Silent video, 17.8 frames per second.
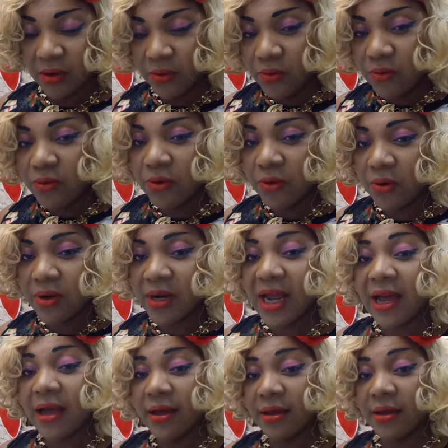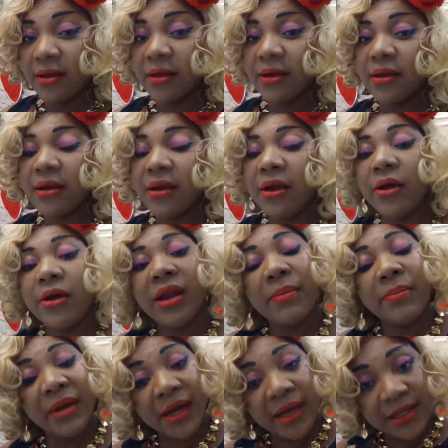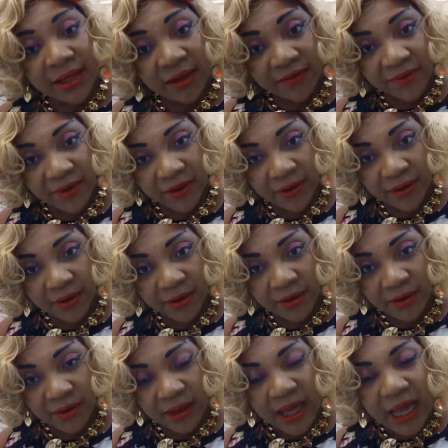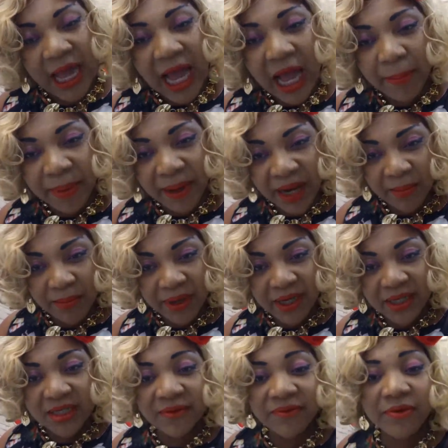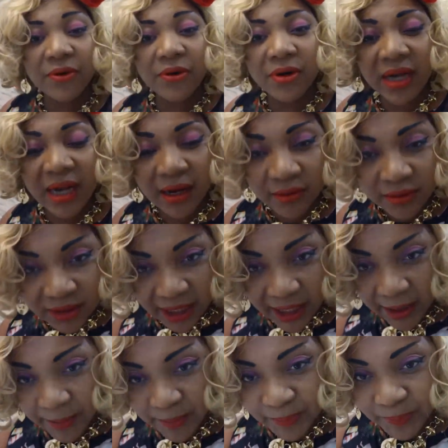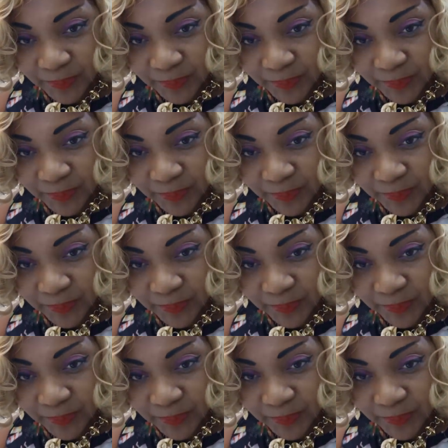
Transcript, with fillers: où on a un apéritif. Après l'apéritif, qu'on ait l'entrée.